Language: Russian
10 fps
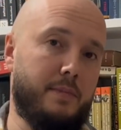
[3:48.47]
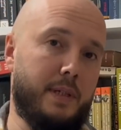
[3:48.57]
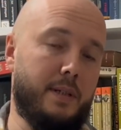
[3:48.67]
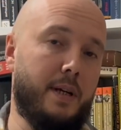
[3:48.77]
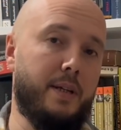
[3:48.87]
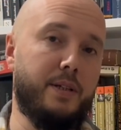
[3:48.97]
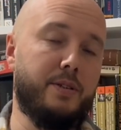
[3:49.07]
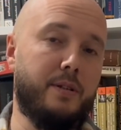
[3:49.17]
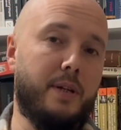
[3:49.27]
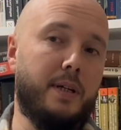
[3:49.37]
Хотя,
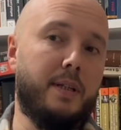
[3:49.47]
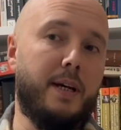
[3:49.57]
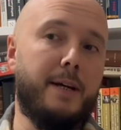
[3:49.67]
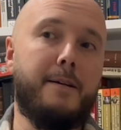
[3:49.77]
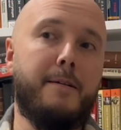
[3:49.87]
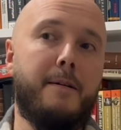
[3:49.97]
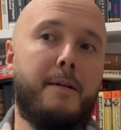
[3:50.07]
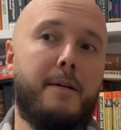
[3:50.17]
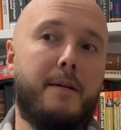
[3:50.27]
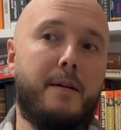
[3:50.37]
конечно, когда
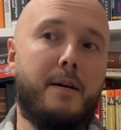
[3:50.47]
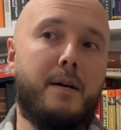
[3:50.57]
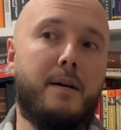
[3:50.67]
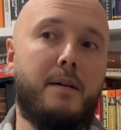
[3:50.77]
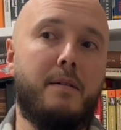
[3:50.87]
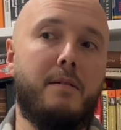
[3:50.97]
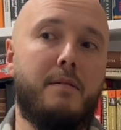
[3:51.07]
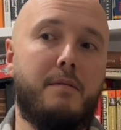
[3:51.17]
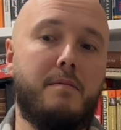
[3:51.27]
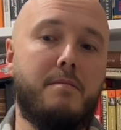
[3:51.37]
а,